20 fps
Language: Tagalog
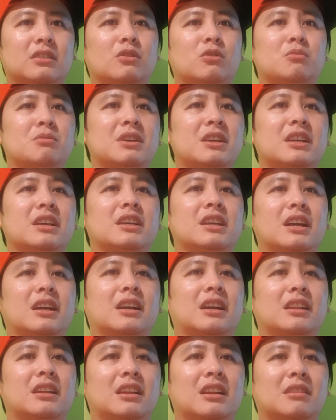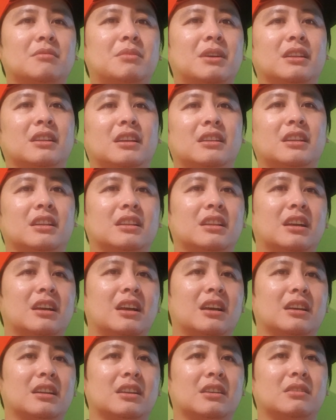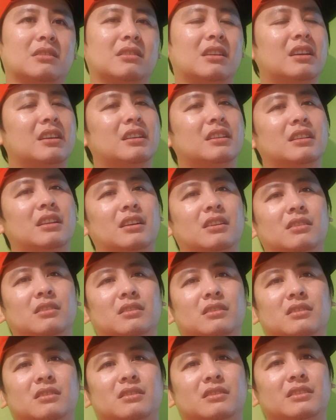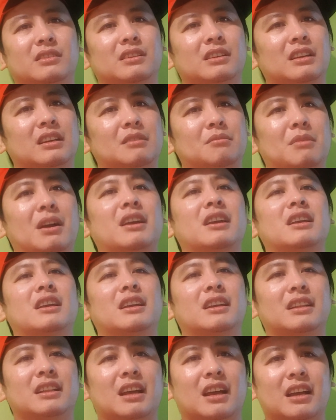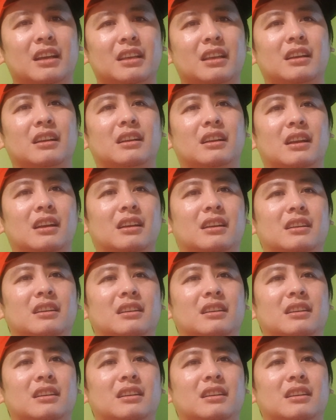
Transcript: umiiyak ka na lang pagdating ng araw ay nako manghihinayang ka